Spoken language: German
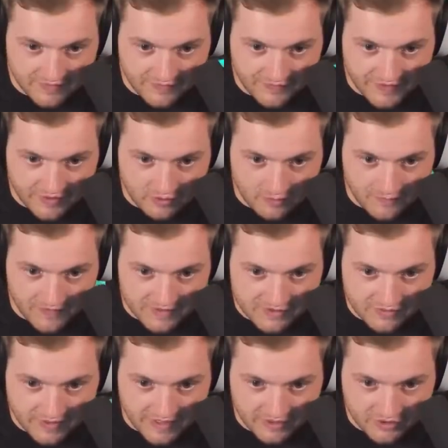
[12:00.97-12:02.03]
Wie viel Kupfer hast
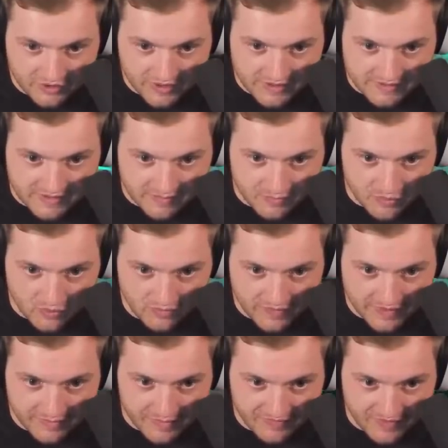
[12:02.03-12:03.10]
du hergestellt, Sembo,
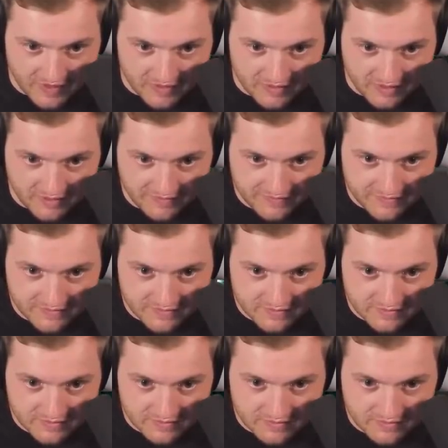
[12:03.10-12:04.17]
wenn ich mal fragen darf? Er hat
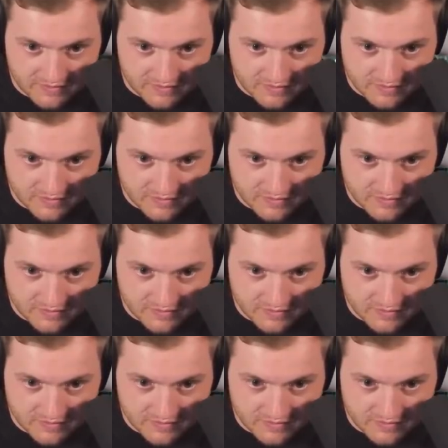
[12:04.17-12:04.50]
schon 500